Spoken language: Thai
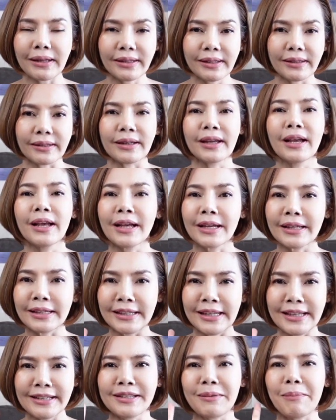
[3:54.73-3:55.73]
ถึง
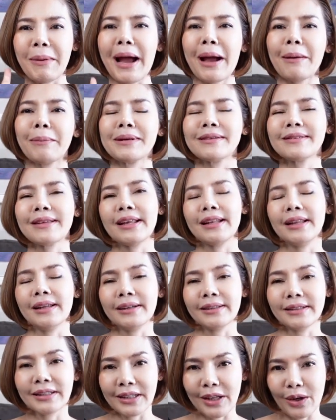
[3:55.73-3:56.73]
ยี่สิบห้าเปอร์เซ็นต์ เล
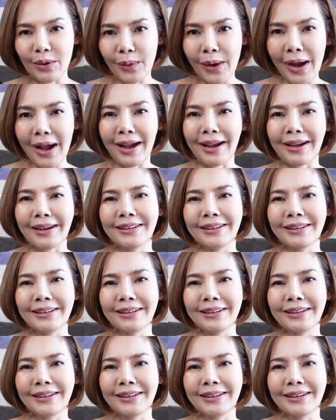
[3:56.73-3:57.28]
ยทีเดียวค่ะ